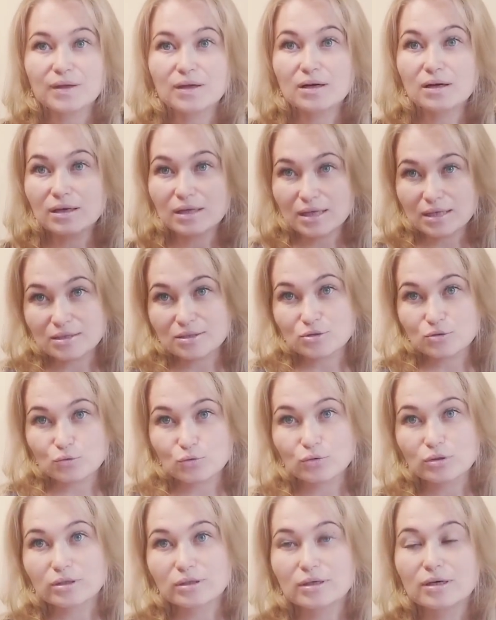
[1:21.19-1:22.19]
Как раз
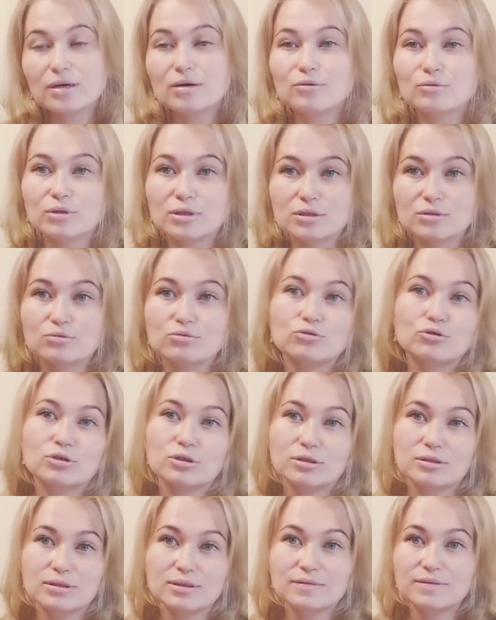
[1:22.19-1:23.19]
скоро, да, у нас
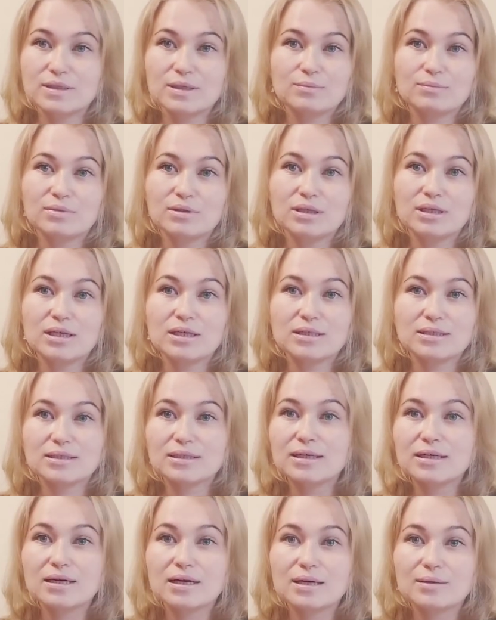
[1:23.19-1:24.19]
уже совсем не
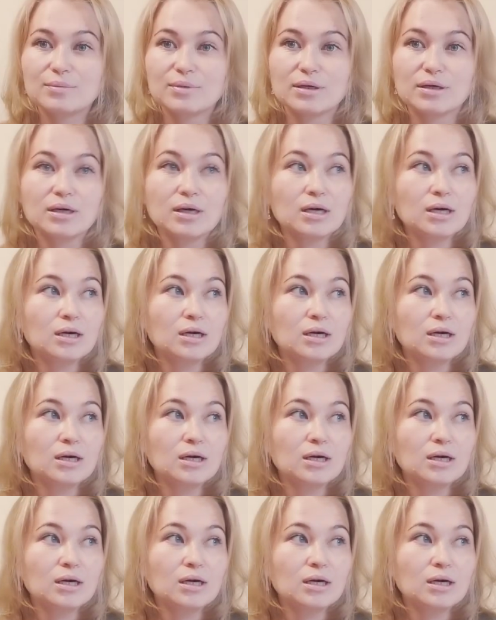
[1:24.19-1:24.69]
за горами